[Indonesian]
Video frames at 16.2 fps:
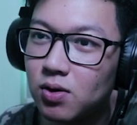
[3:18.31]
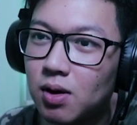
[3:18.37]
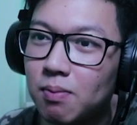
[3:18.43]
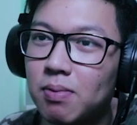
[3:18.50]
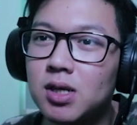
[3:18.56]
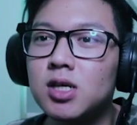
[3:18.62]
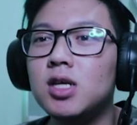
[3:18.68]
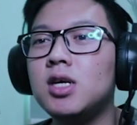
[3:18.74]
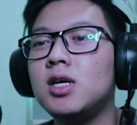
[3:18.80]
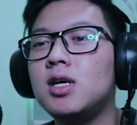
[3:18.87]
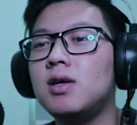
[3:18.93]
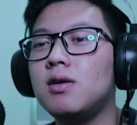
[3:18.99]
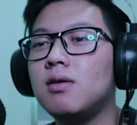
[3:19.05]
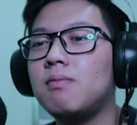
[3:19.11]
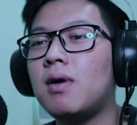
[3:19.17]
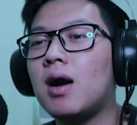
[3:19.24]
udah pasti
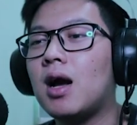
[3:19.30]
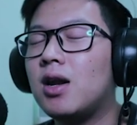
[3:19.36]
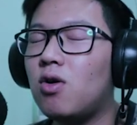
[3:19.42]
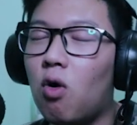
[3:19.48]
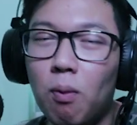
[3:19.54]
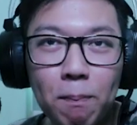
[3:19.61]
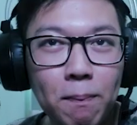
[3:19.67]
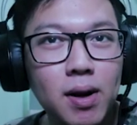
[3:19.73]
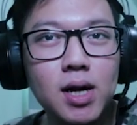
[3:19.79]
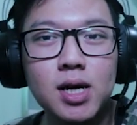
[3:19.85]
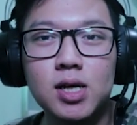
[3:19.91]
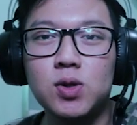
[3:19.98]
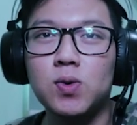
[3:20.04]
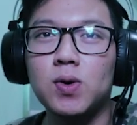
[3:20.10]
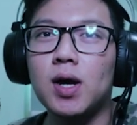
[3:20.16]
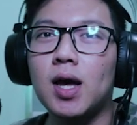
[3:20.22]
bakal dioper
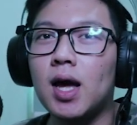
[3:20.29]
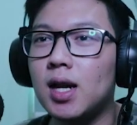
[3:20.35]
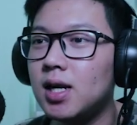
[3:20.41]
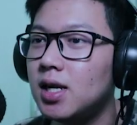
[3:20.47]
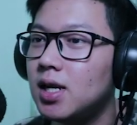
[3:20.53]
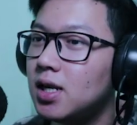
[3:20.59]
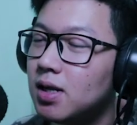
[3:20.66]
gitu kan dia,